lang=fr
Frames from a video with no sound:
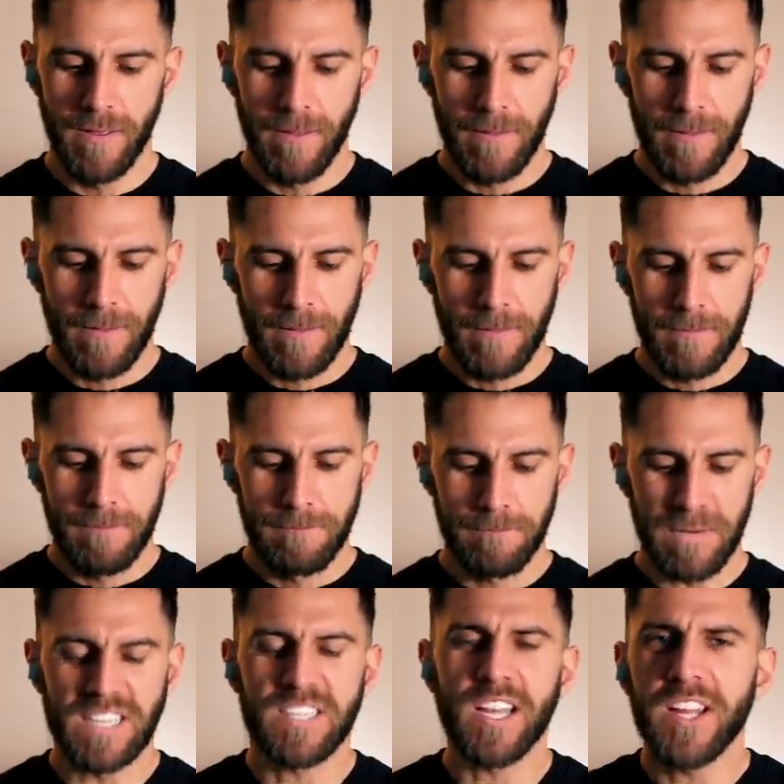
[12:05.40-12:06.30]
ça s'adresse.
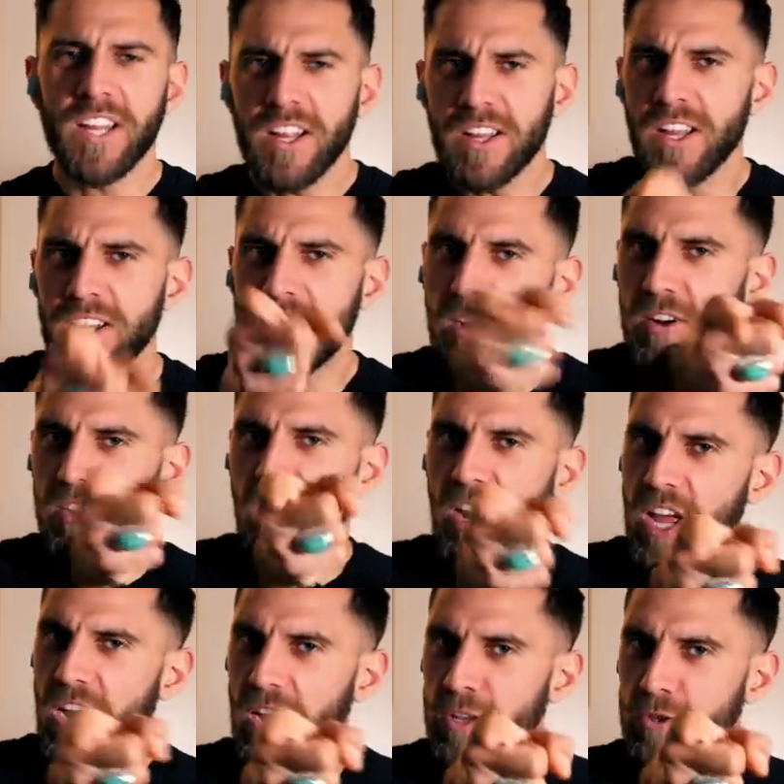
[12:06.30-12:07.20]
Parce qu'attends, attends,
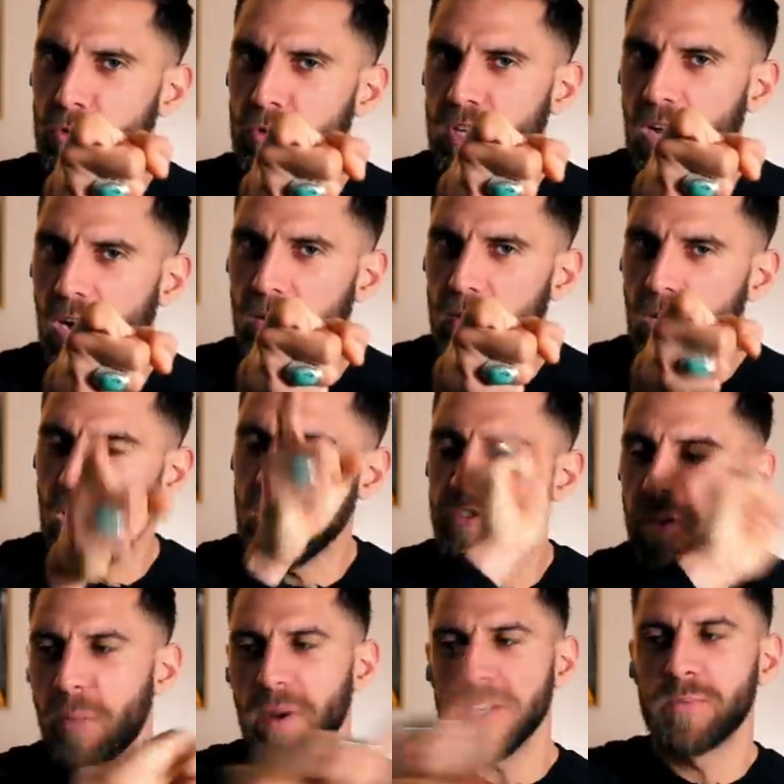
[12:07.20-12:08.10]
dans les résultats, ah,
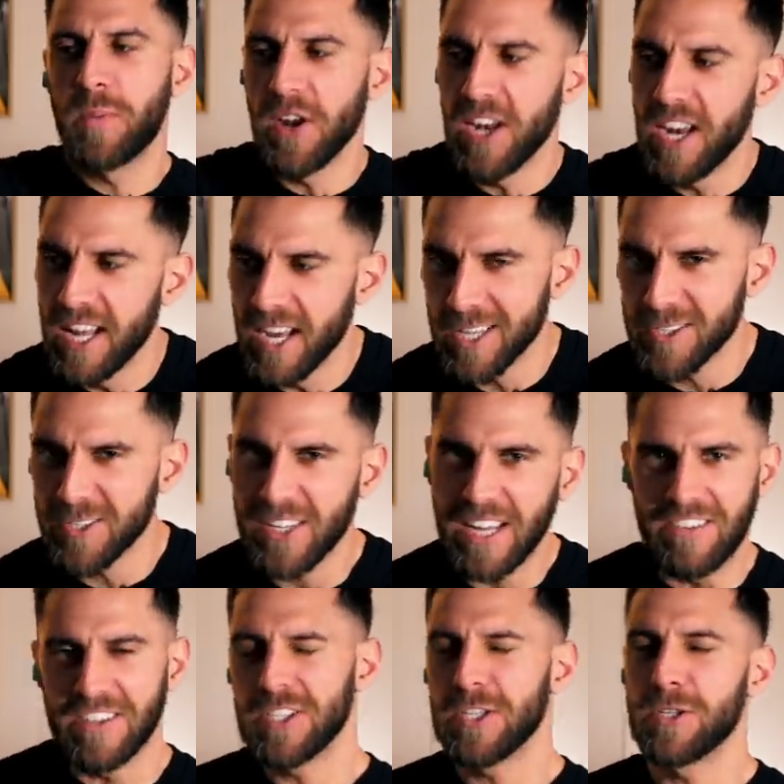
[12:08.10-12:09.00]
je vais pas spoiler les
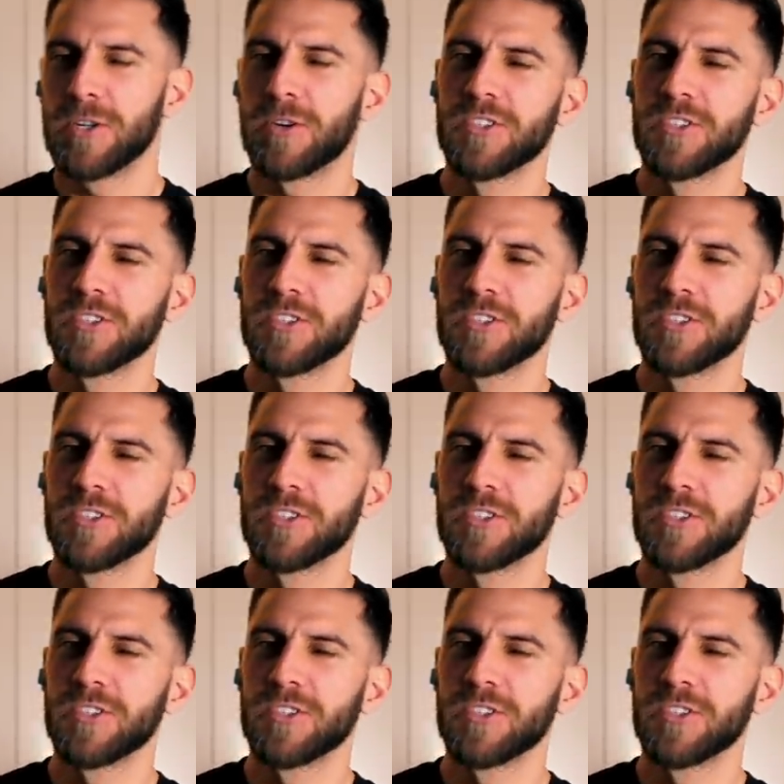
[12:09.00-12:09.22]
résultats, vas-y,